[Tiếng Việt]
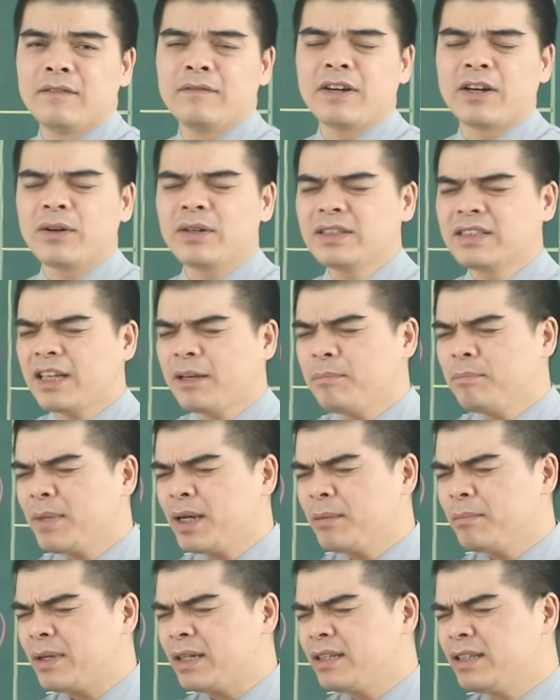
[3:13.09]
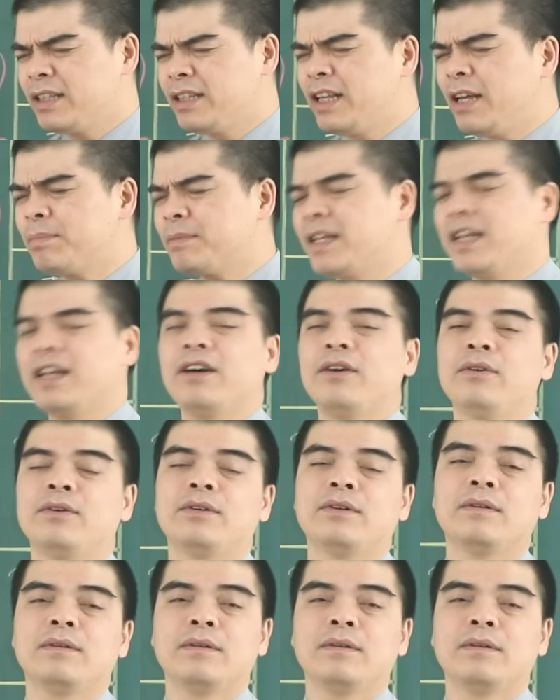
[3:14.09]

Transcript: Và con giáp may mắn tiếp theo